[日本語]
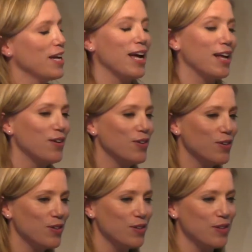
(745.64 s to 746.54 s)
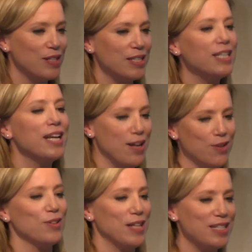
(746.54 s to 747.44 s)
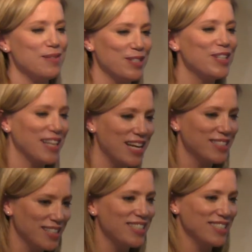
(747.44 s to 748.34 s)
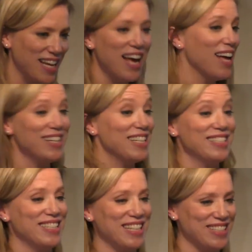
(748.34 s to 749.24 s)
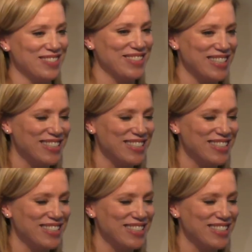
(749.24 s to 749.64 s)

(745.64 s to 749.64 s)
あの自営業で自分の会社ですねはい全然大丈夫です